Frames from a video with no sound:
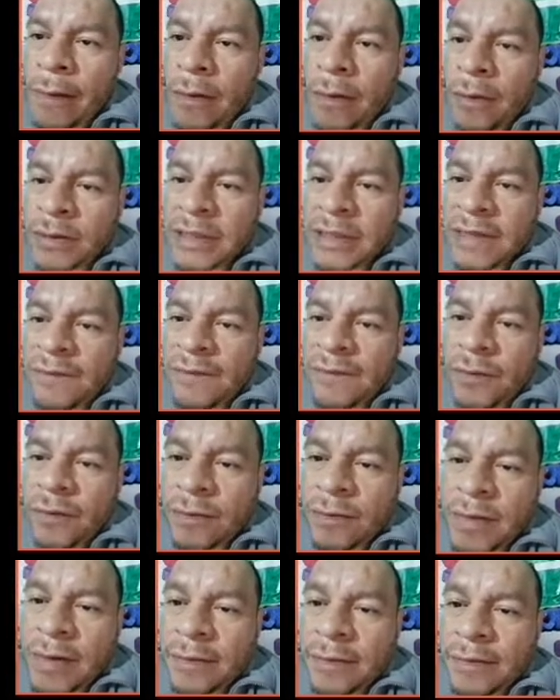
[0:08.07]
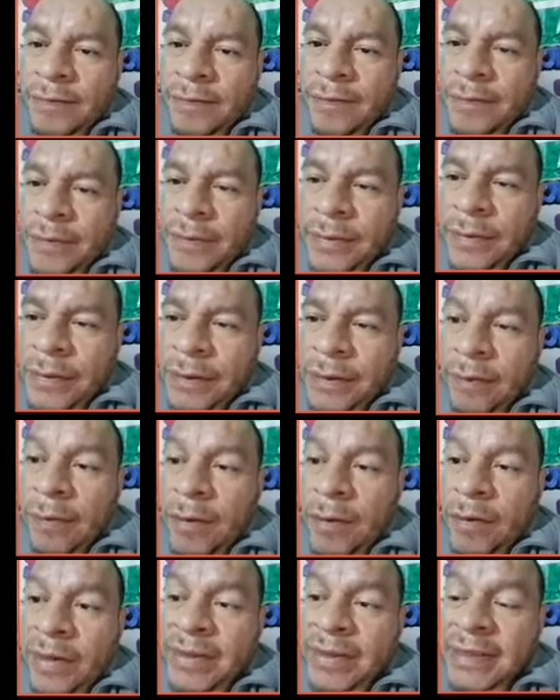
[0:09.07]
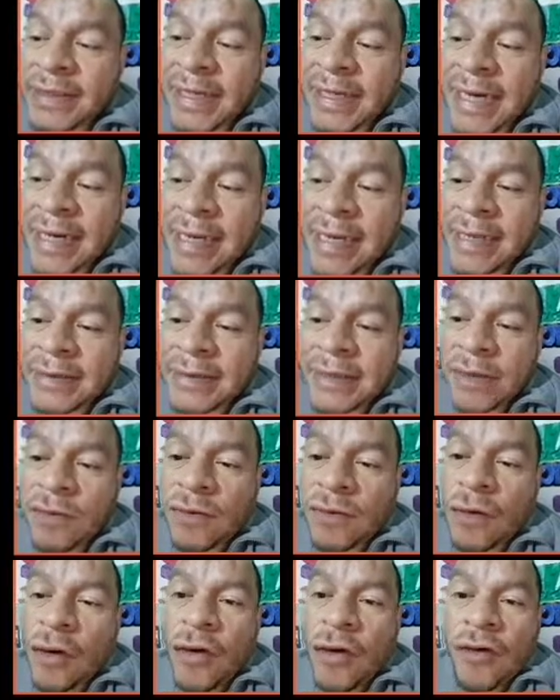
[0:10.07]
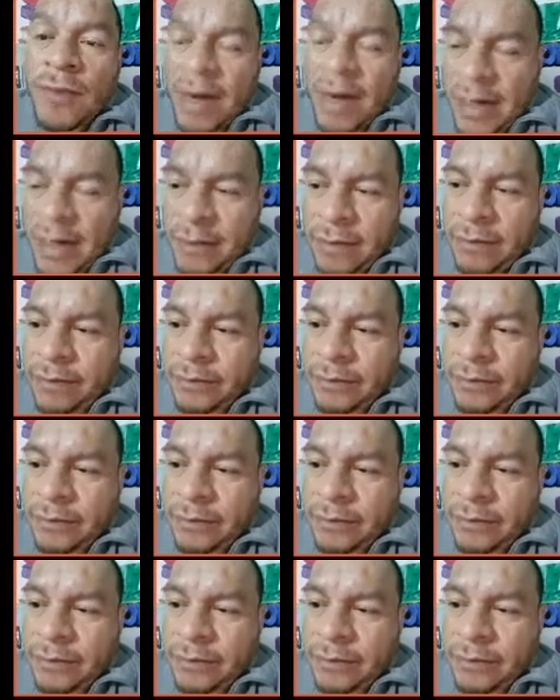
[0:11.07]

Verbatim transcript: Otra forma, bueno, ese es el área del círculo normal.